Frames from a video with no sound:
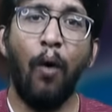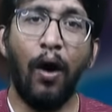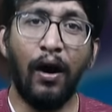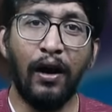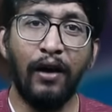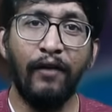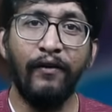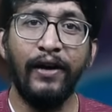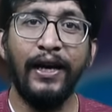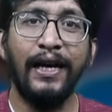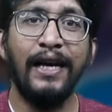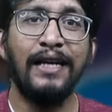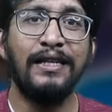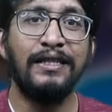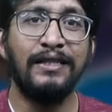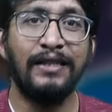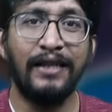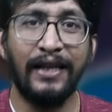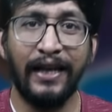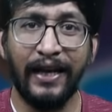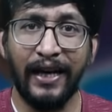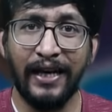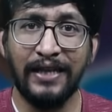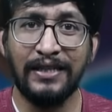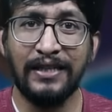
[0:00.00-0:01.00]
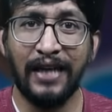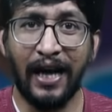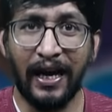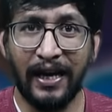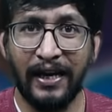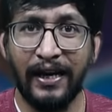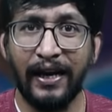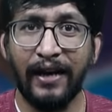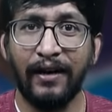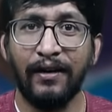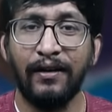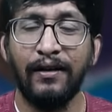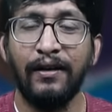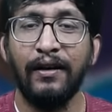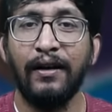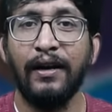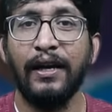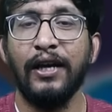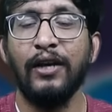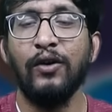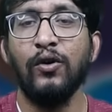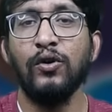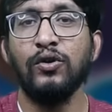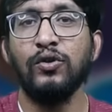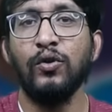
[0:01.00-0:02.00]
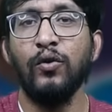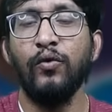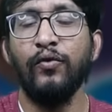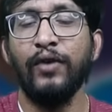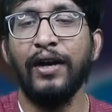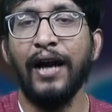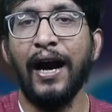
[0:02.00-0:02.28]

ఒకవేళ శ్రేయస్ అయ్యర్ ఈ రోజు